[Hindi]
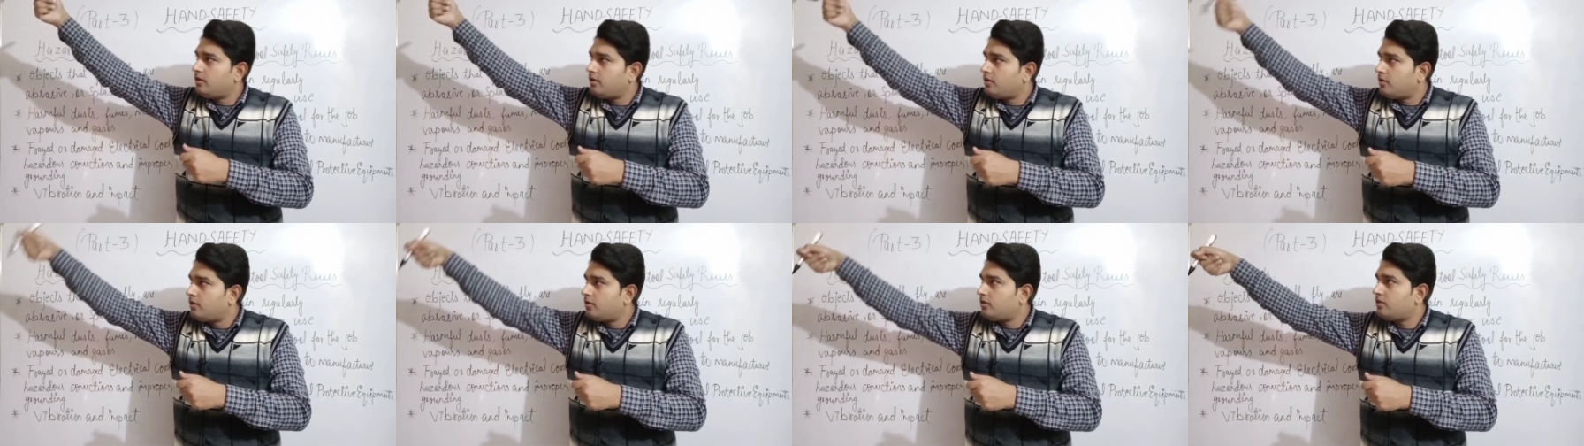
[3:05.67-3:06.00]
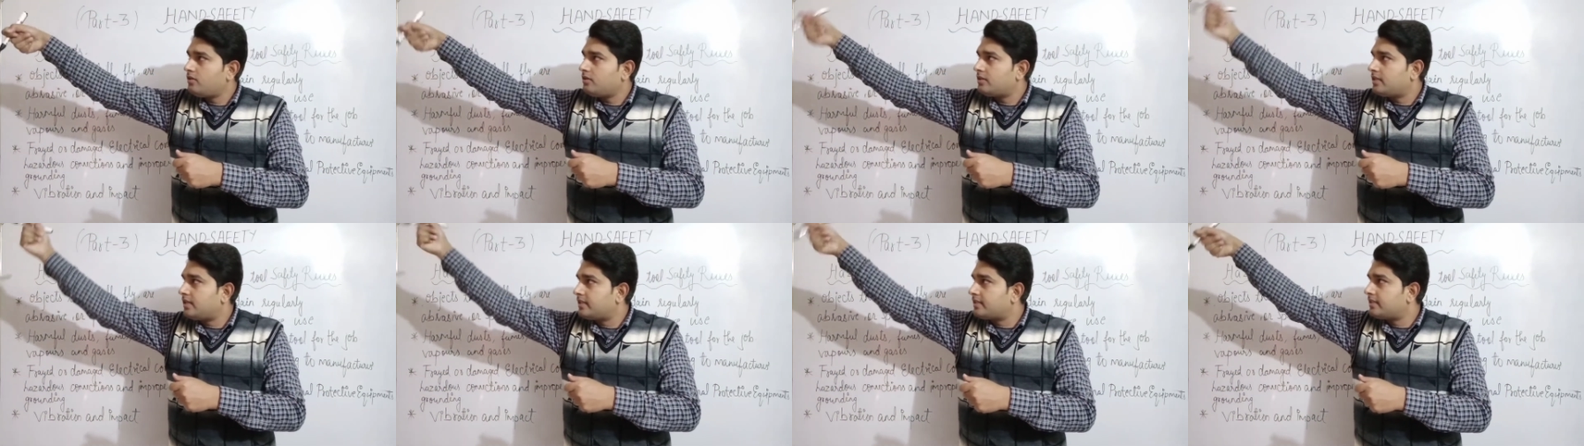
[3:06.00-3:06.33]
और
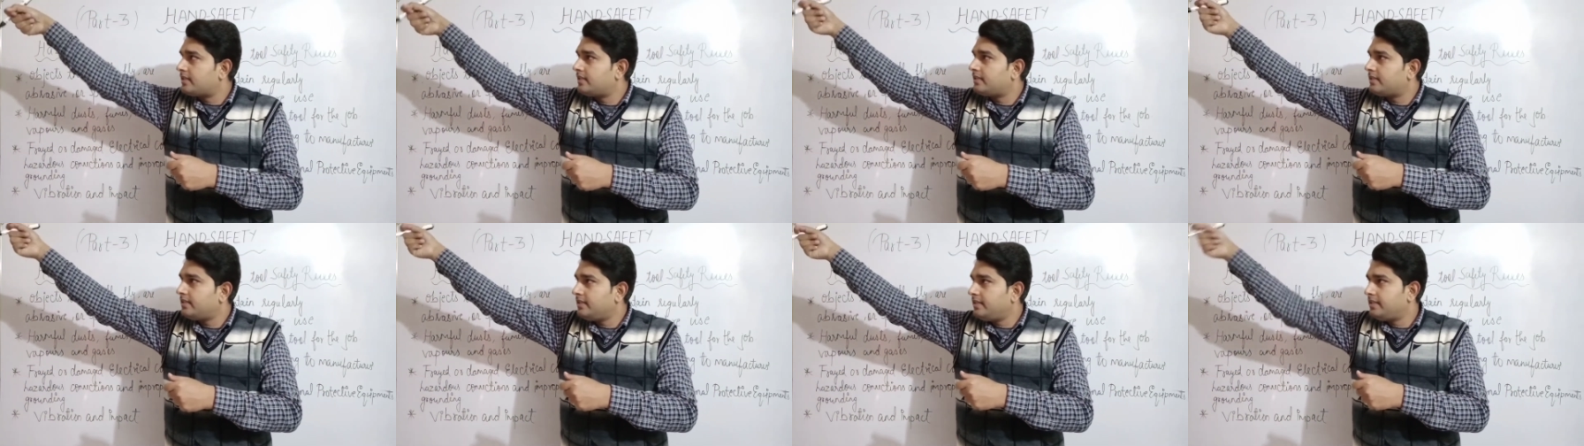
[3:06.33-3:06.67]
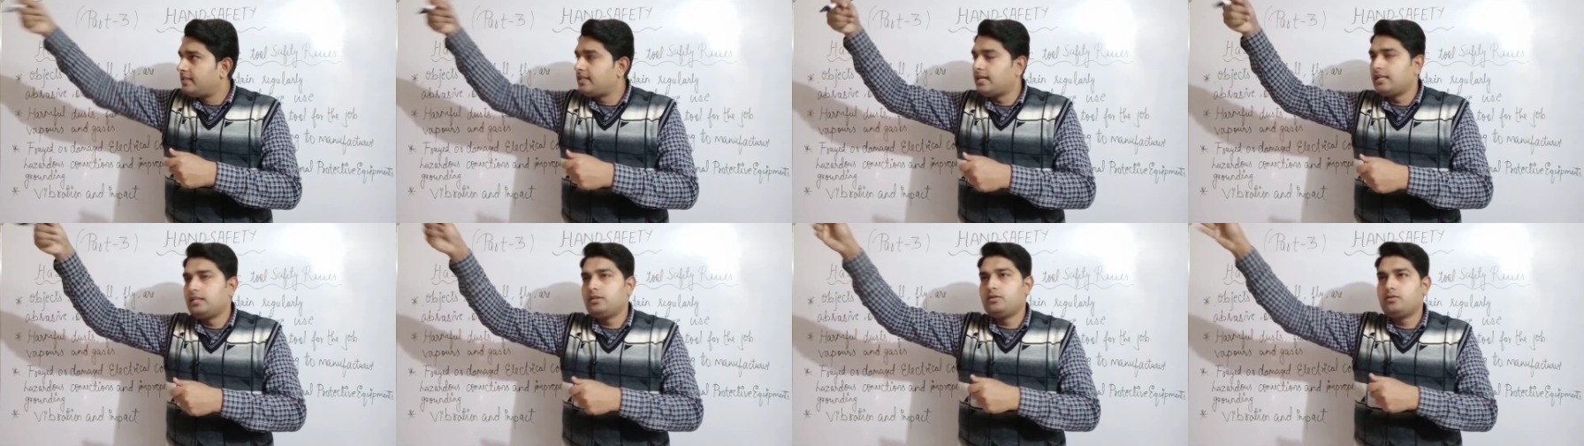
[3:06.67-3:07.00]
कट करके
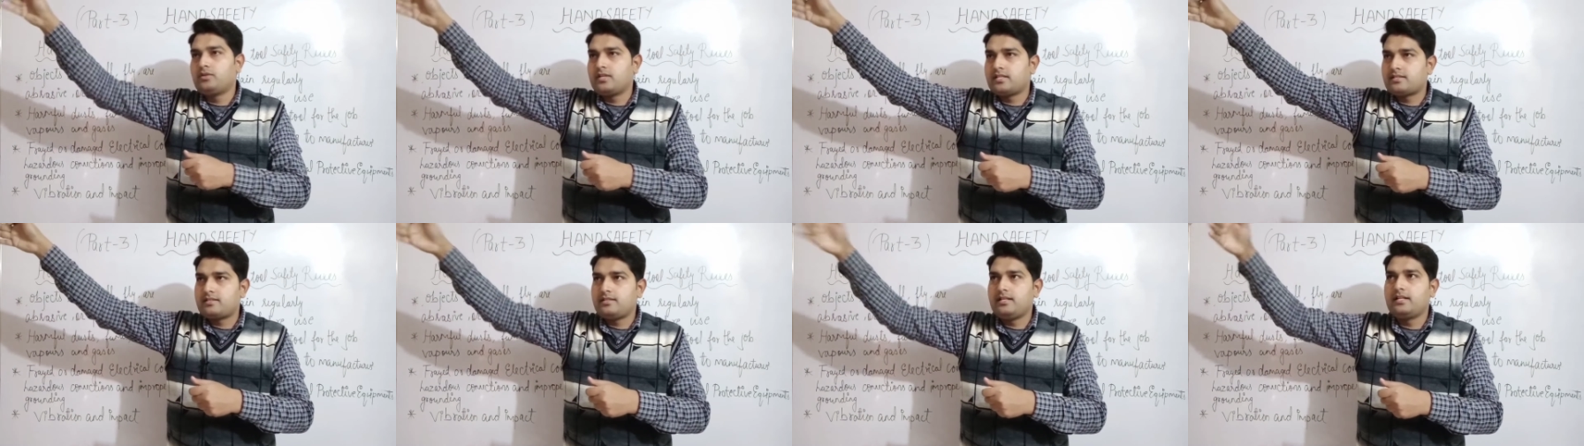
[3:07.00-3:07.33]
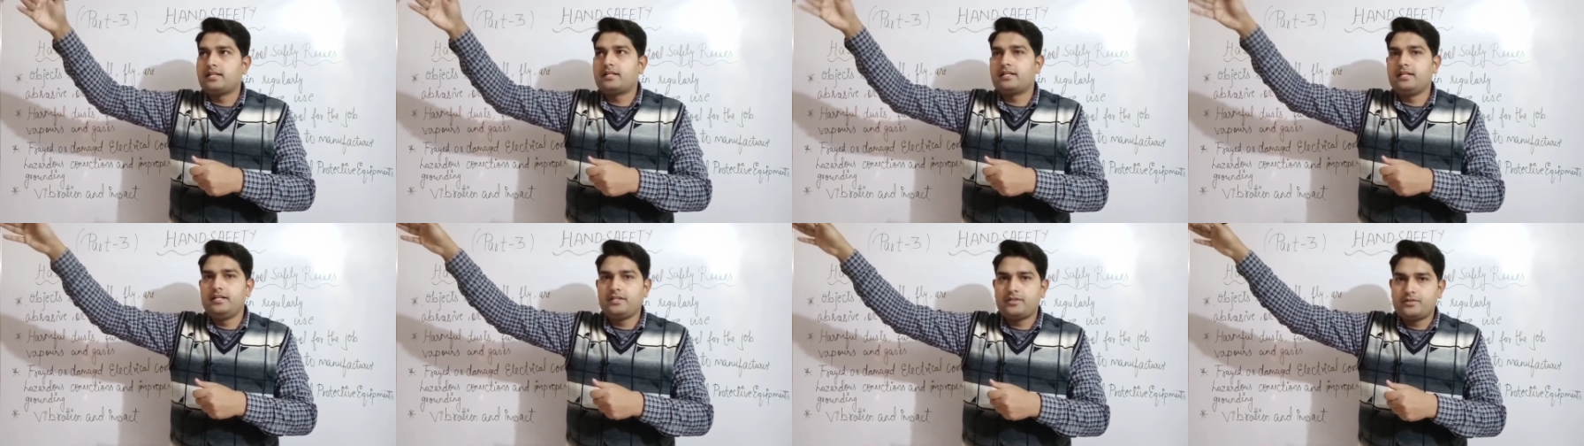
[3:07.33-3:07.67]
निकाल दूंगा इस
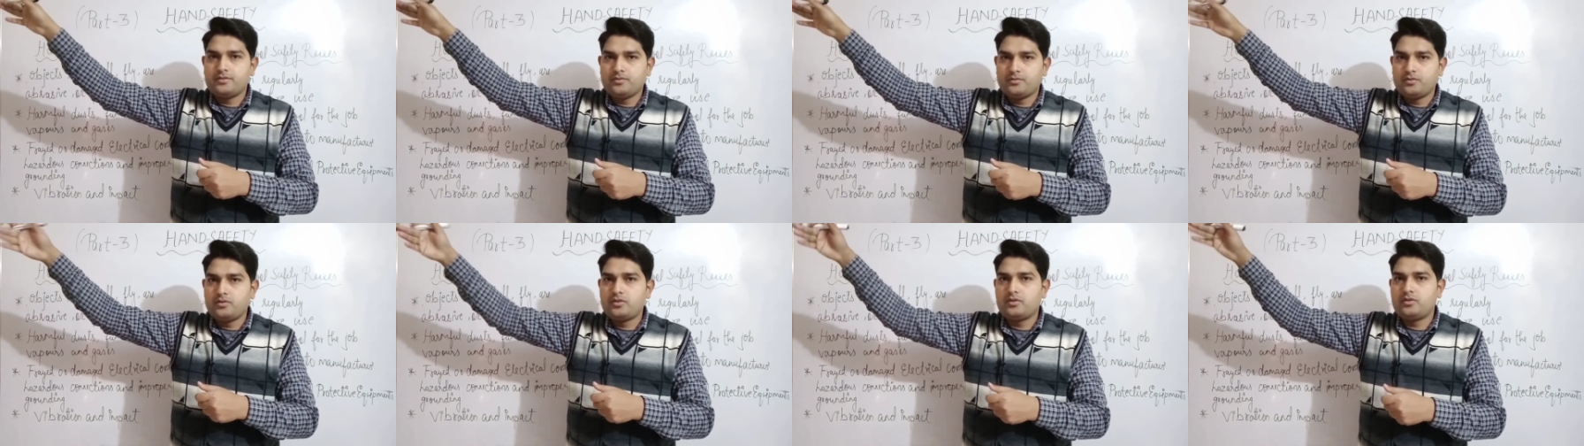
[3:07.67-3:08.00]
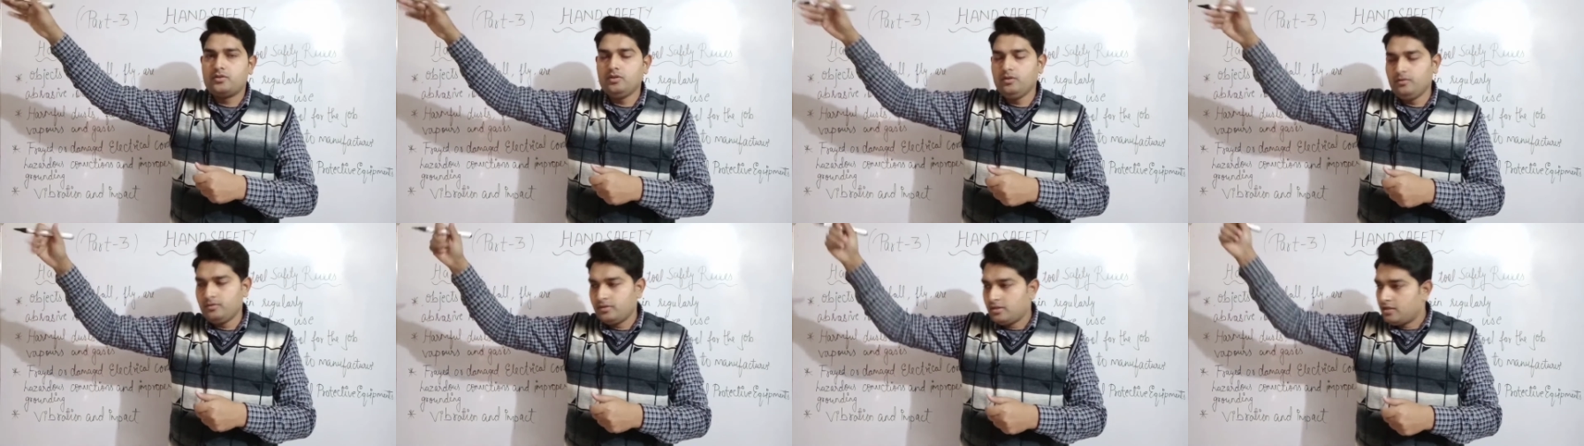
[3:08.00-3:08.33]
लड़कड़ी को वुड
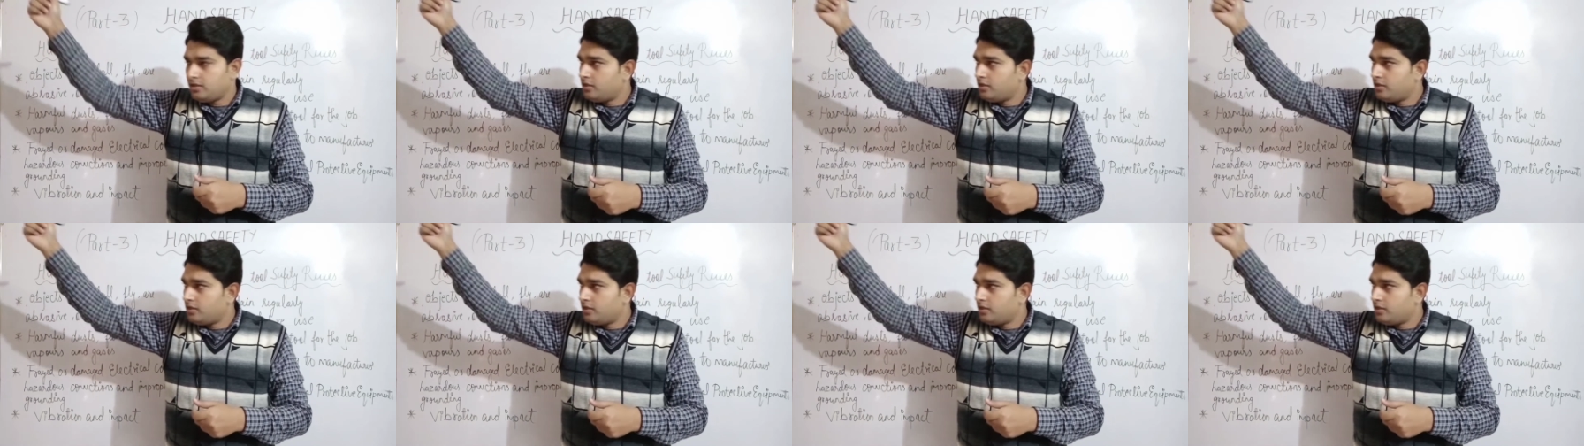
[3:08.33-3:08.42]
को